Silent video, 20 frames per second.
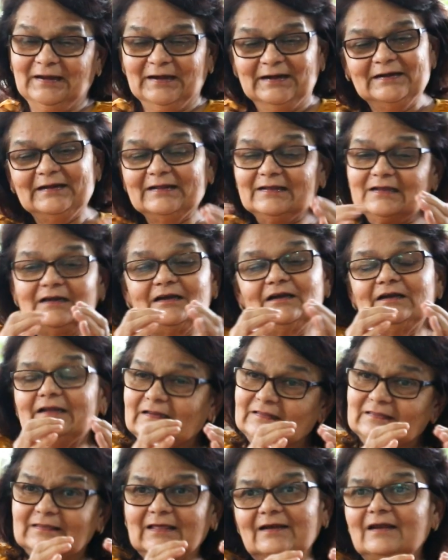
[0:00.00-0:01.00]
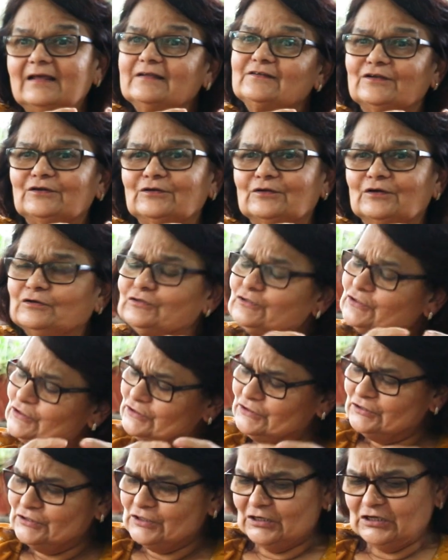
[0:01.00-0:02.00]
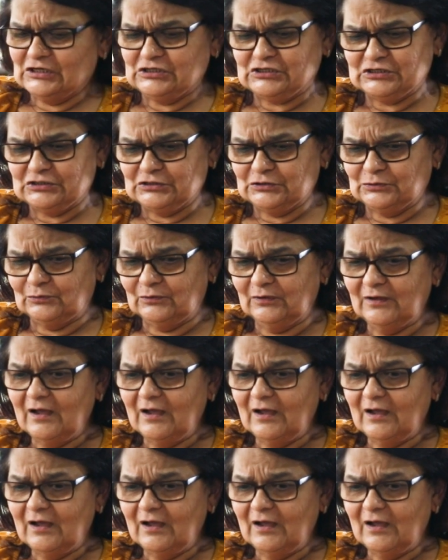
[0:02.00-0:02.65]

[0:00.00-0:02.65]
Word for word: ఇంటి ఇల్లు ఇంతనే చిన్న చిన్న కిచెన్